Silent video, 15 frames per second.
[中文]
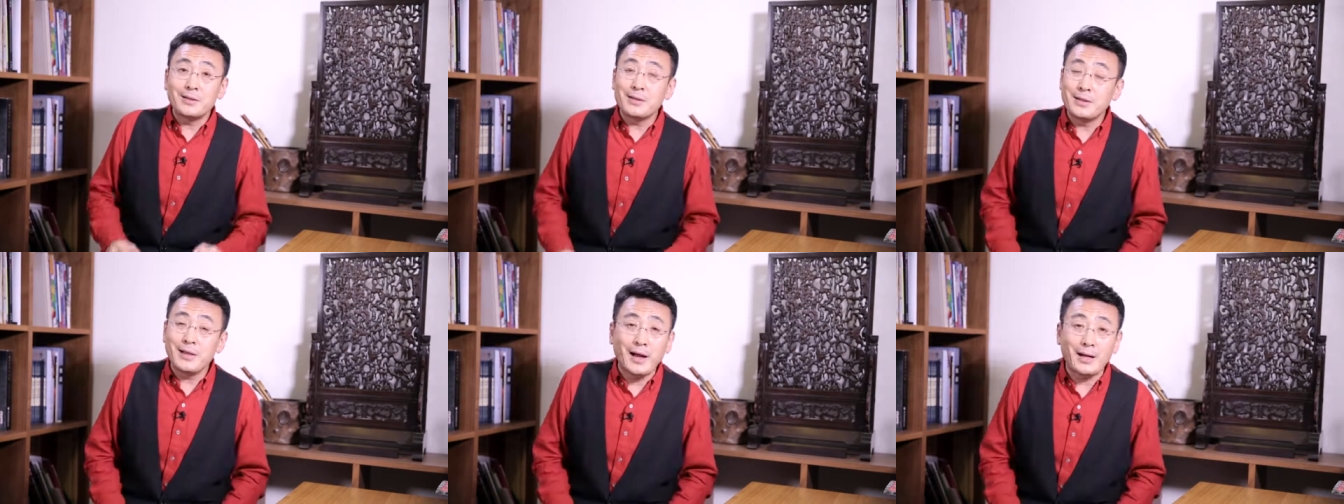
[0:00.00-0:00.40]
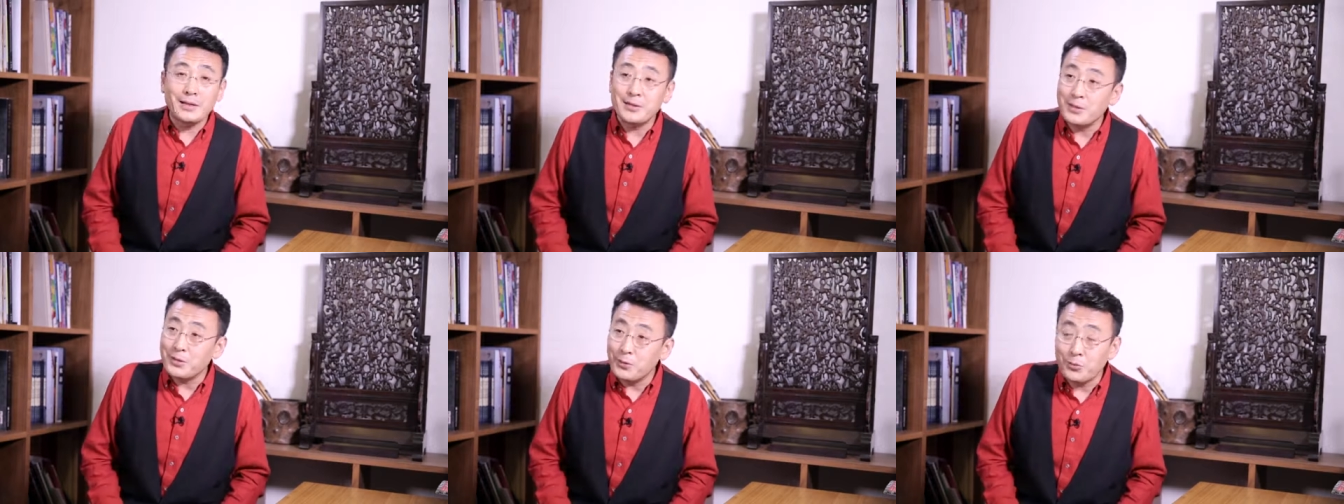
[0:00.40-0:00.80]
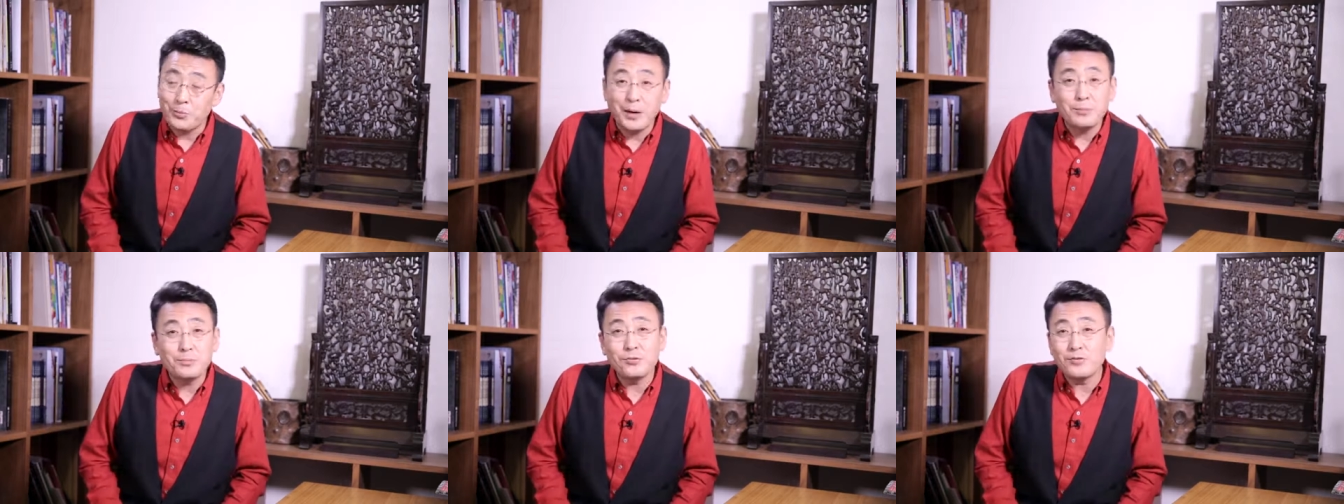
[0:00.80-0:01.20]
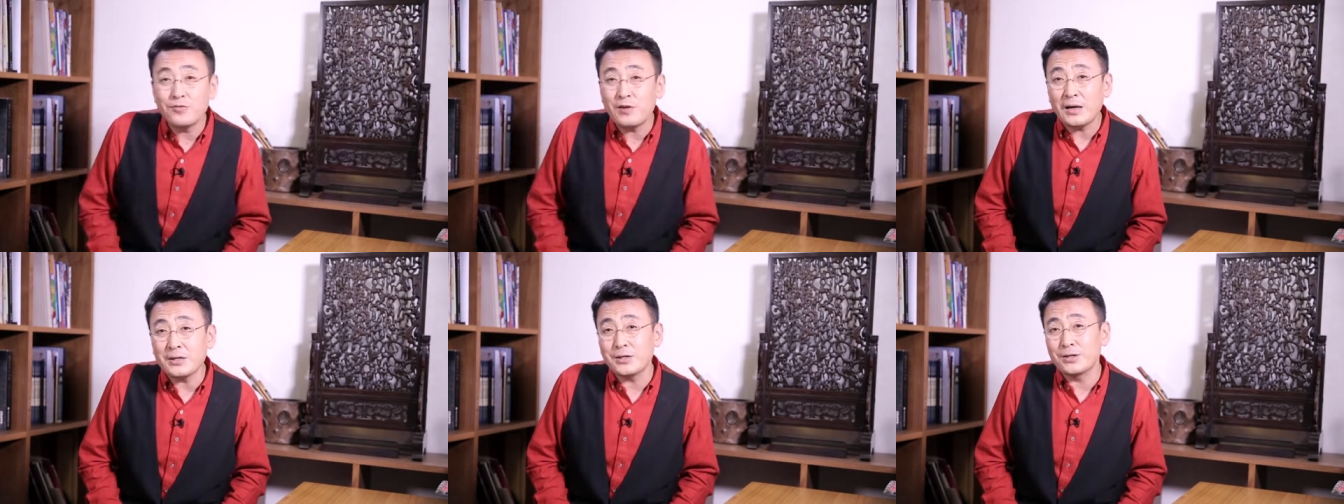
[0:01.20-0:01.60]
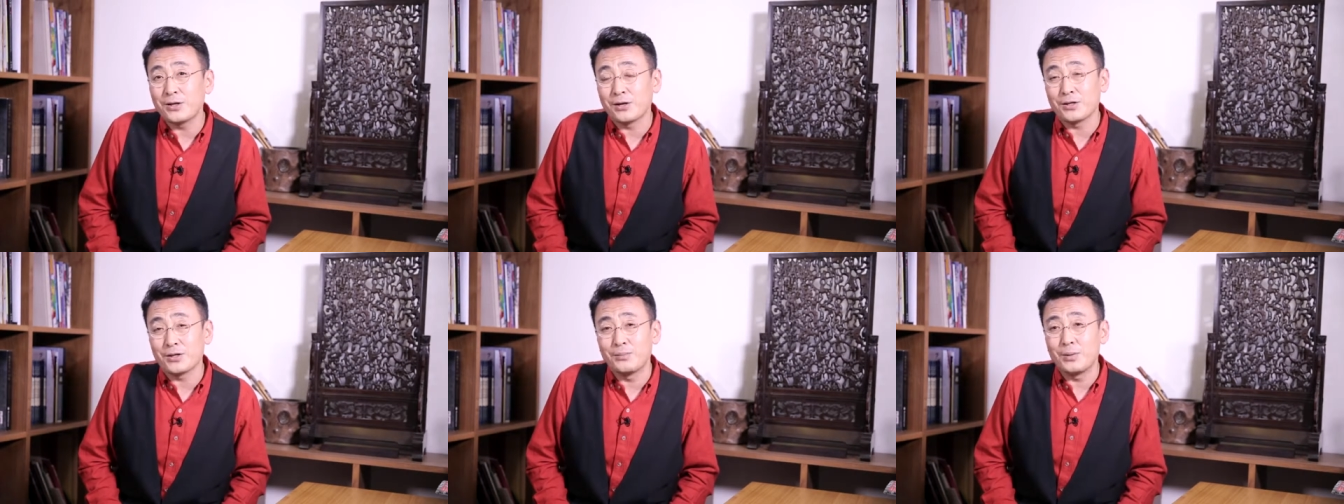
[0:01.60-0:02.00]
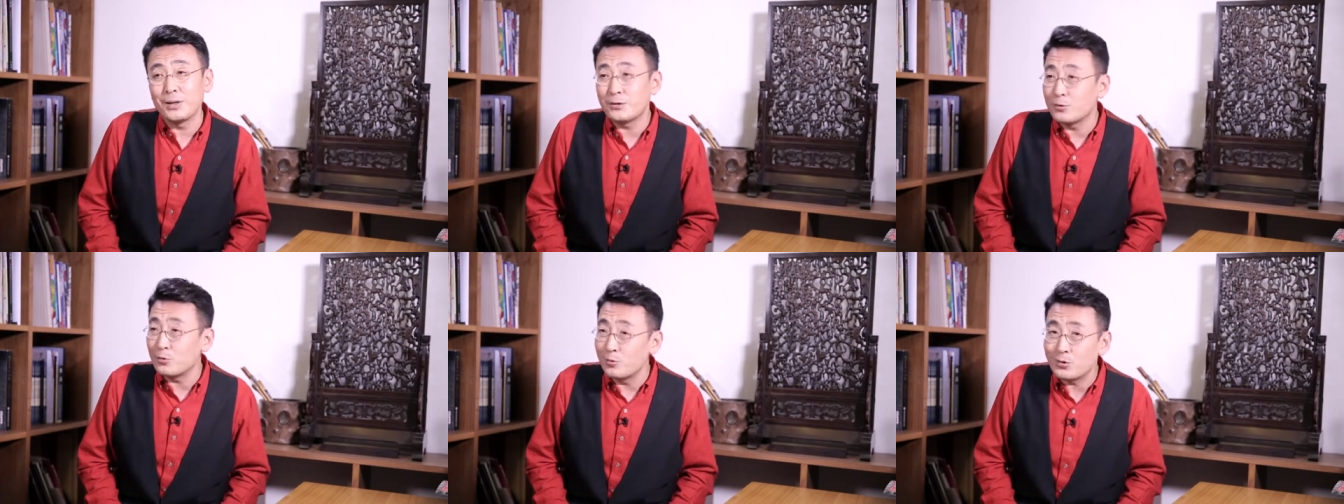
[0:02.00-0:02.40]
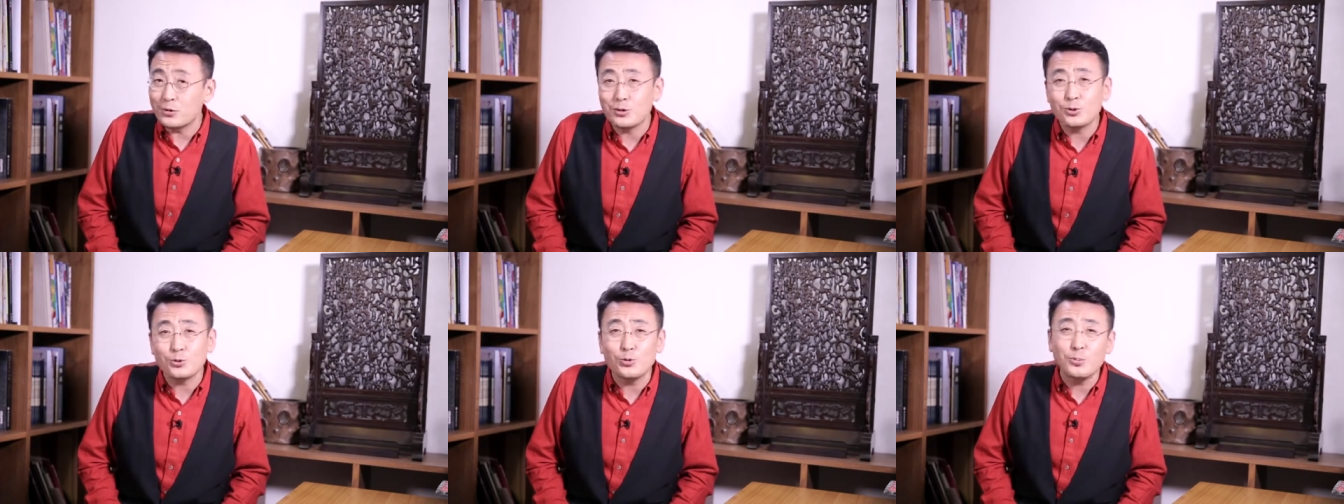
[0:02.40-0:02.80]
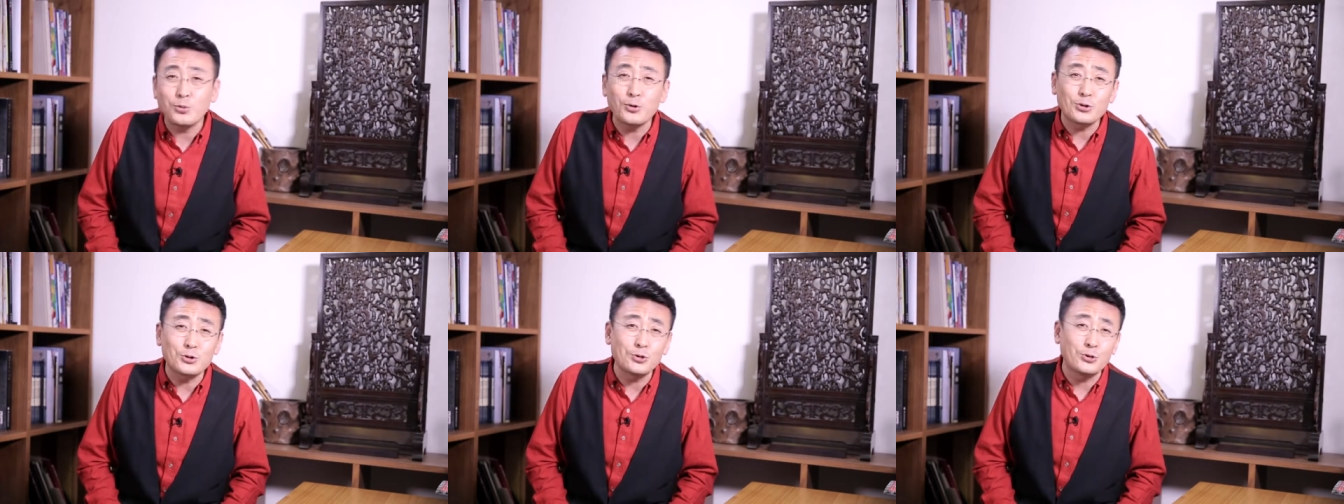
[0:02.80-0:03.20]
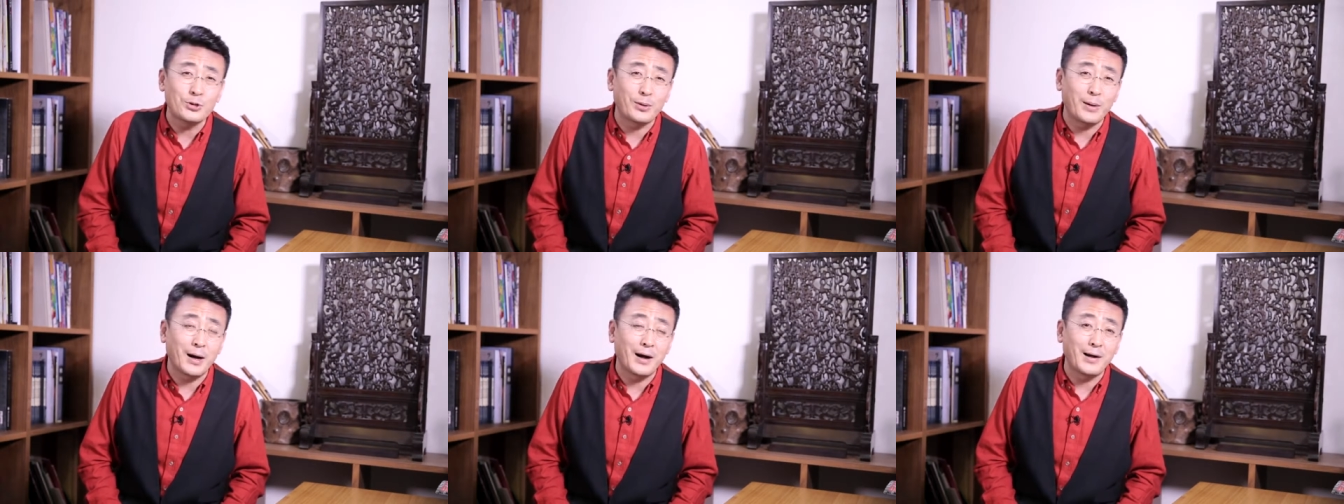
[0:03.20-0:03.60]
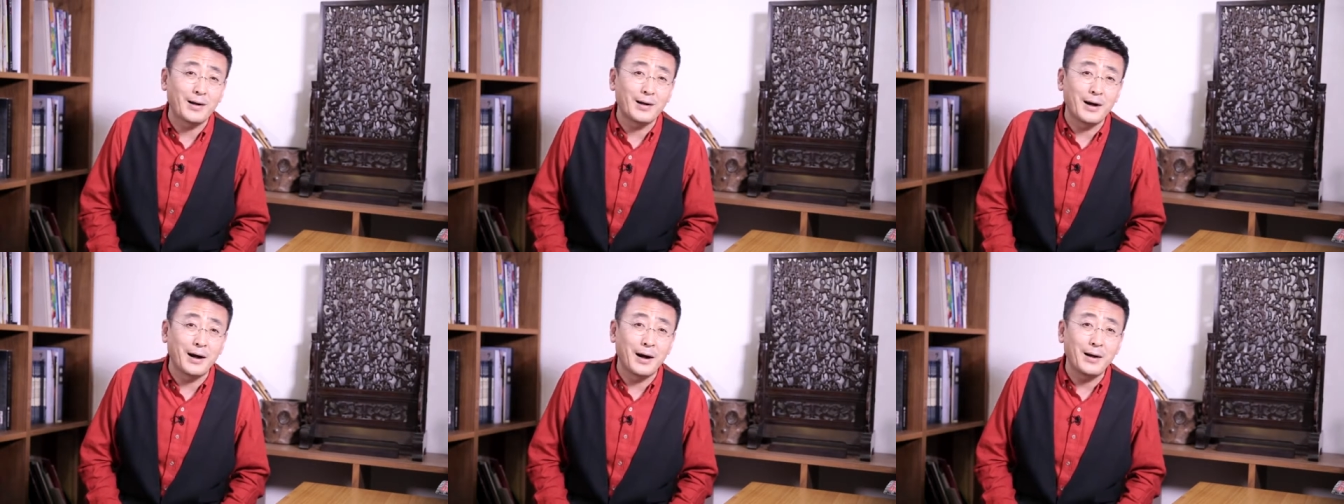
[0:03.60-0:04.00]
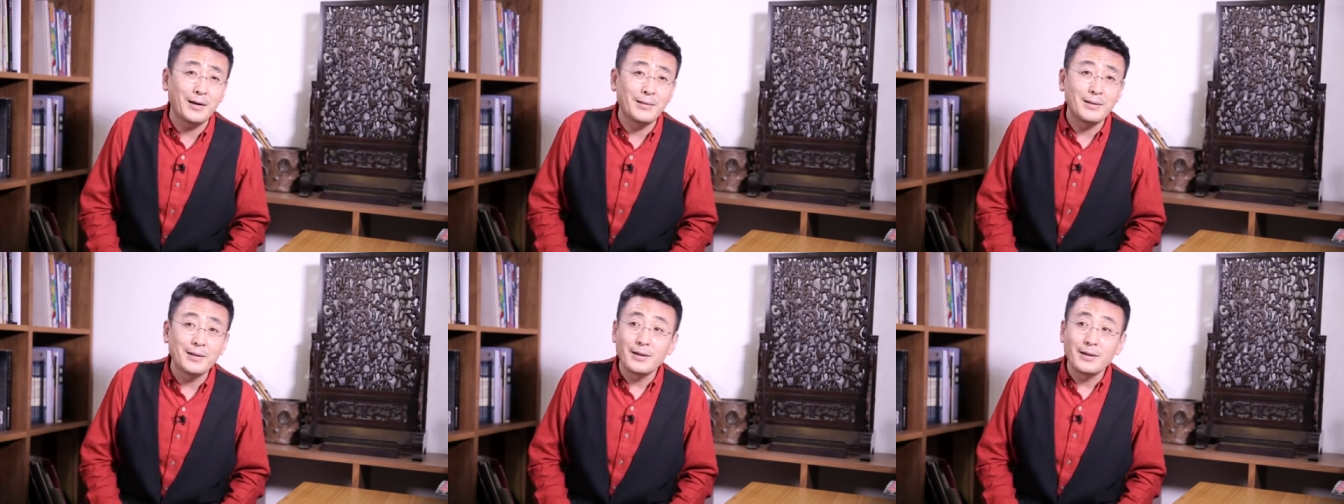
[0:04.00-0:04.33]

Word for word: 那你恐怕不发生点什么，总是说不过去的吧？啊，